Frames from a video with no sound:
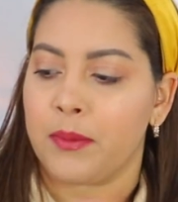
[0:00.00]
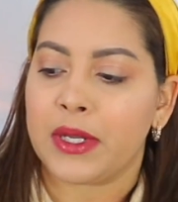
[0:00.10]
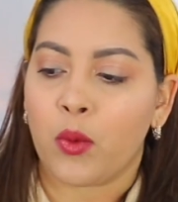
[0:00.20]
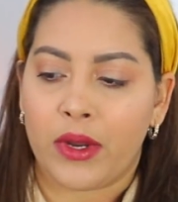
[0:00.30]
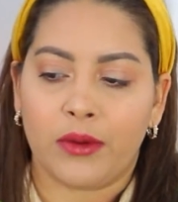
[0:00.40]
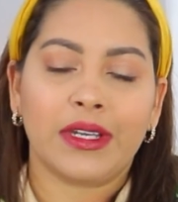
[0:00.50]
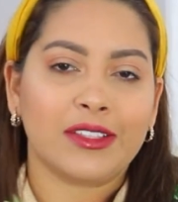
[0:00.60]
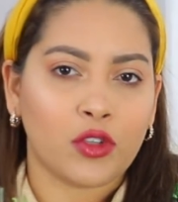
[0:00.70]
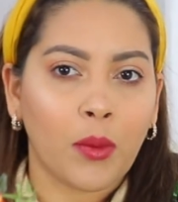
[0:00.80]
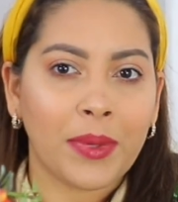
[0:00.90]
Pero bueno,
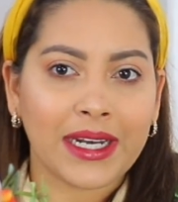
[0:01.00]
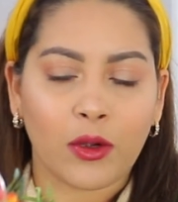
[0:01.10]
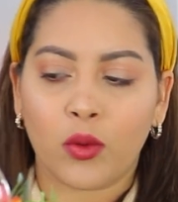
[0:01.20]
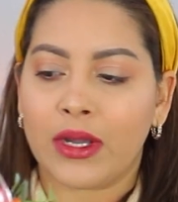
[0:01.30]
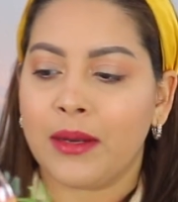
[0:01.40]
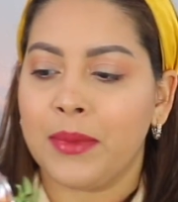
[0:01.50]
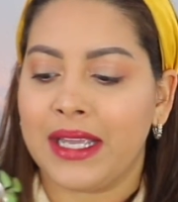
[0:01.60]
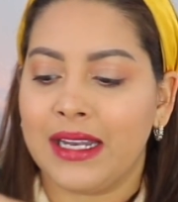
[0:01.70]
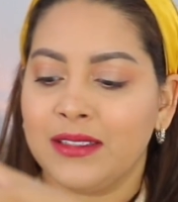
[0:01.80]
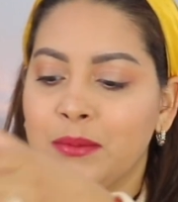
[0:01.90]
son para colocar
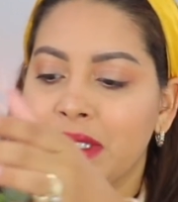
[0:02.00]
velas.